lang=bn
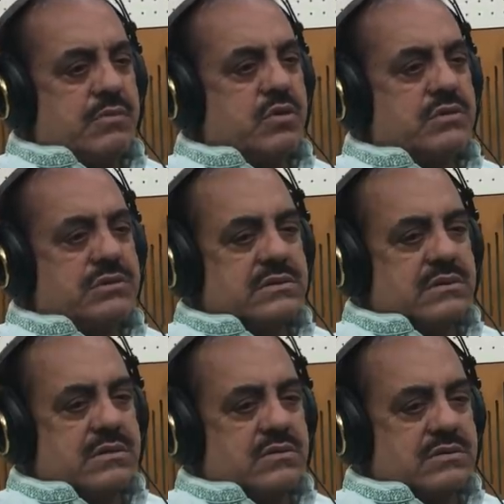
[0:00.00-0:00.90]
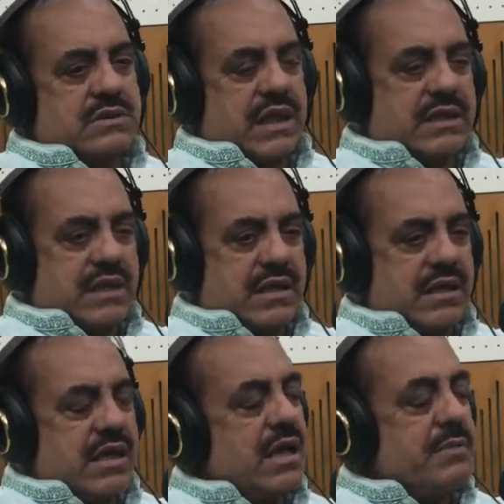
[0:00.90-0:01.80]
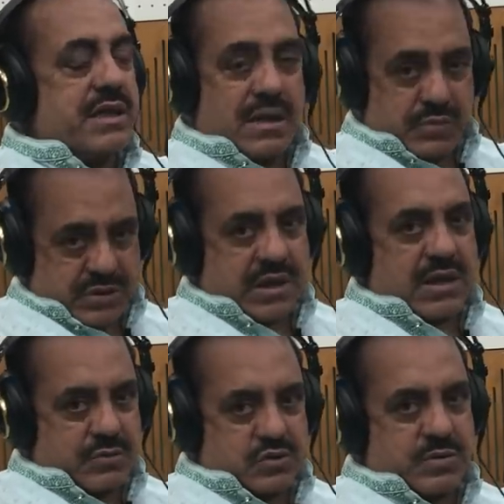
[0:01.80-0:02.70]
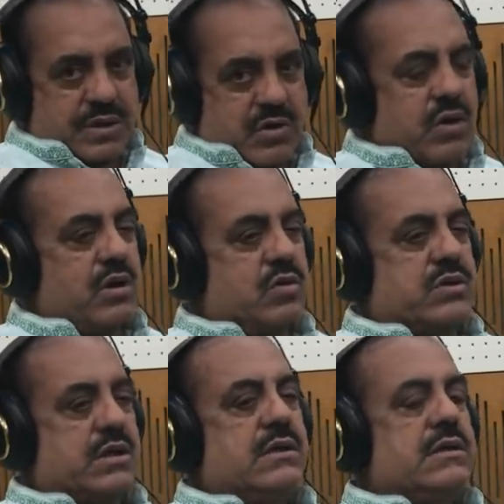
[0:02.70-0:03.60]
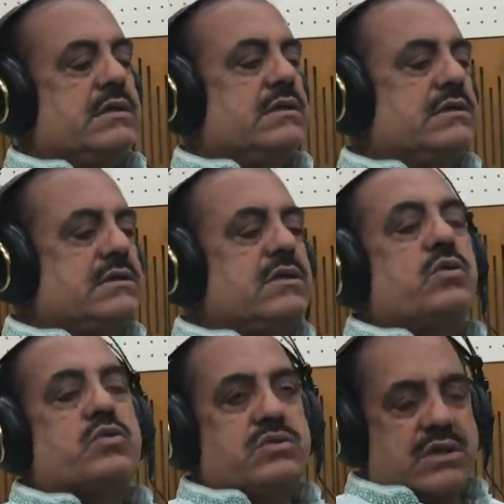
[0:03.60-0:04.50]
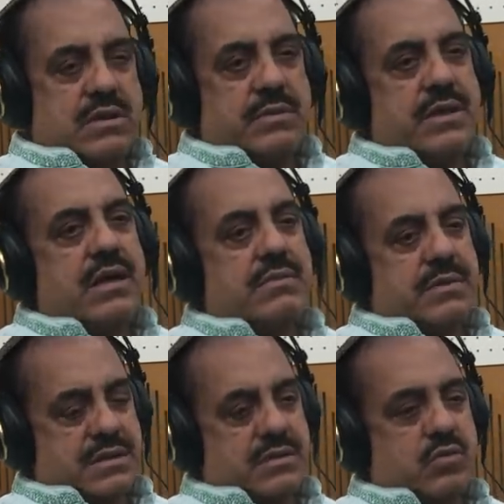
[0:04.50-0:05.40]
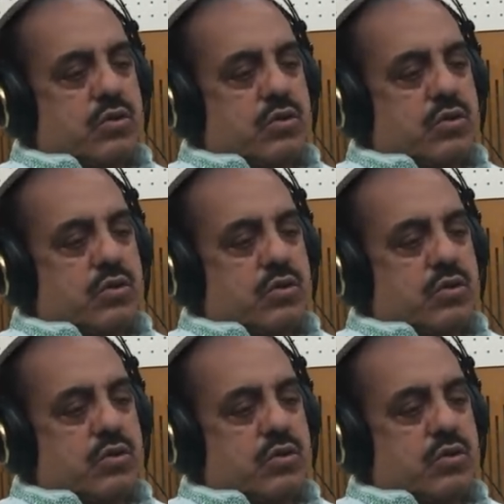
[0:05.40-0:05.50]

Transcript: এবং তাদেরকে নিয়ে আমি কেমন থেকে আমার ছবিটা করার কথা যে নতুন ছেলে মেয়ে আর আচ্ছা।